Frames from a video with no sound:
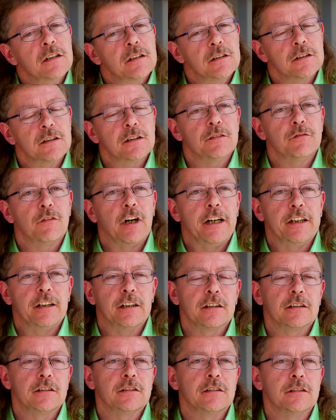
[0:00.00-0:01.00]
Äh,
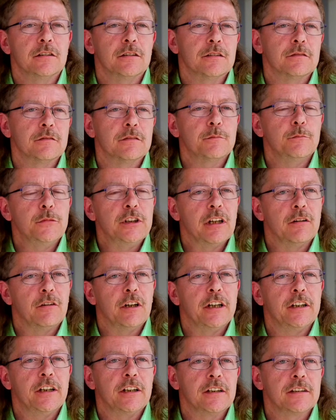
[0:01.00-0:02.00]
weitere
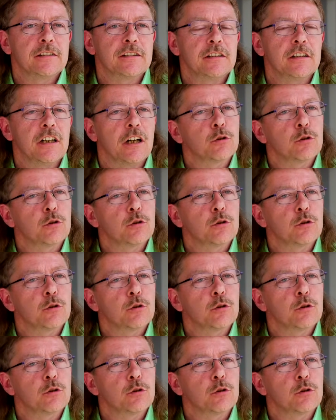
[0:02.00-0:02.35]
Mitarbeiter sind